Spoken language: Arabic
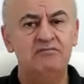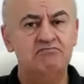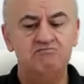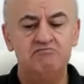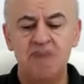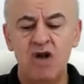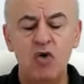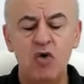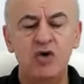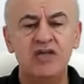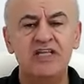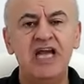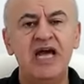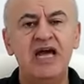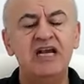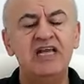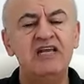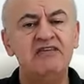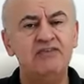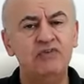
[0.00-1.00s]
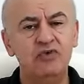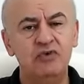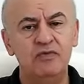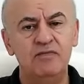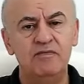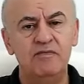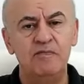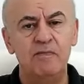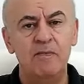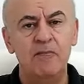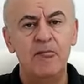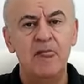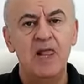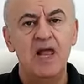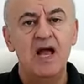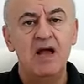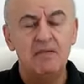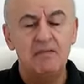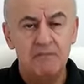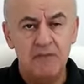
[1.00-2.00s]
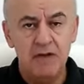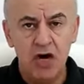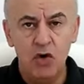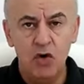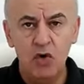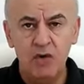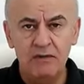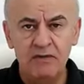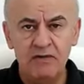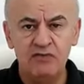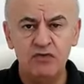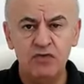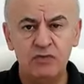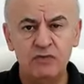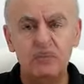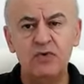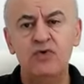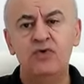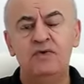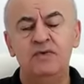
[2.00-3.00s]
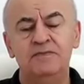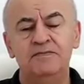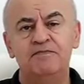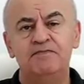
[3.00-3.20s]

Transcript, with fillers: ما هو تعريفه ما هو مفهومه